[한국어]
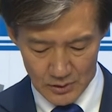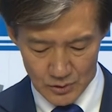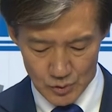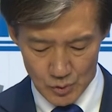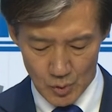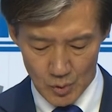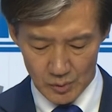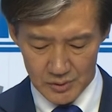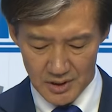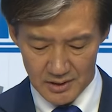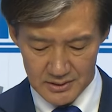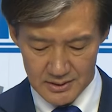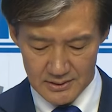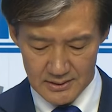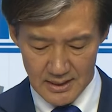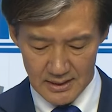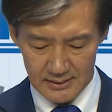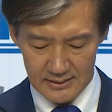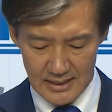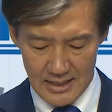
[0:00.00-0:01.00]

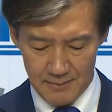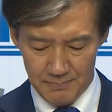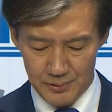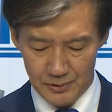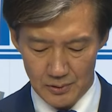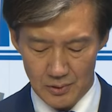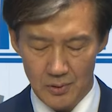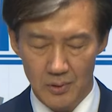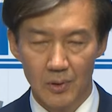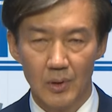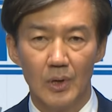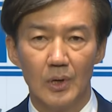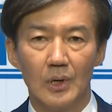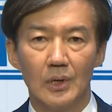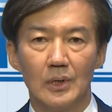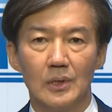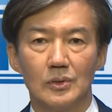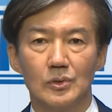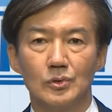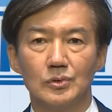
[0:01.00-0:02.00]
조혁신당은 앞으로
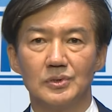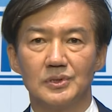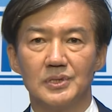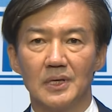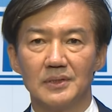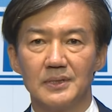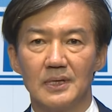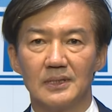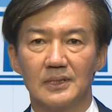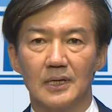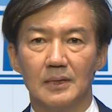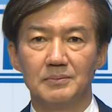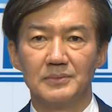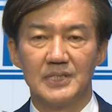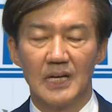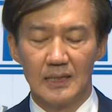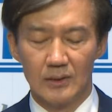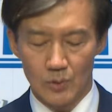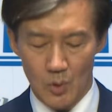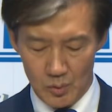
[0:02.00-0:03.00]
윤석열
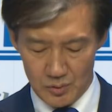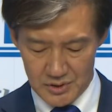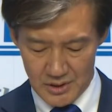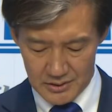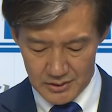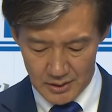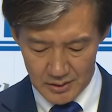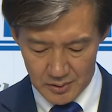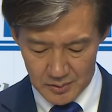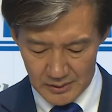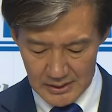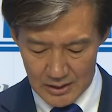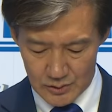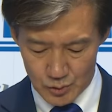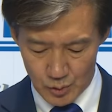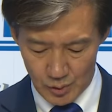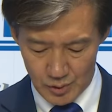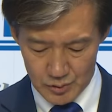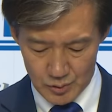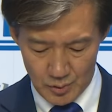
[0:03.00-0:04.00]
검찰 독재 정권의
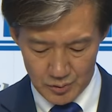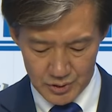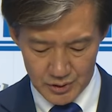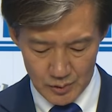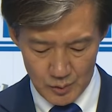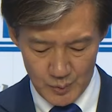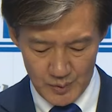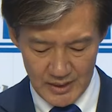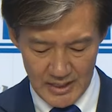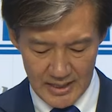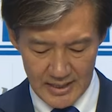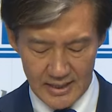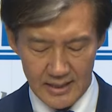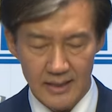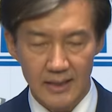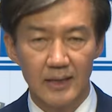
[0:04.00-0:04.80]
조기 종식을 위해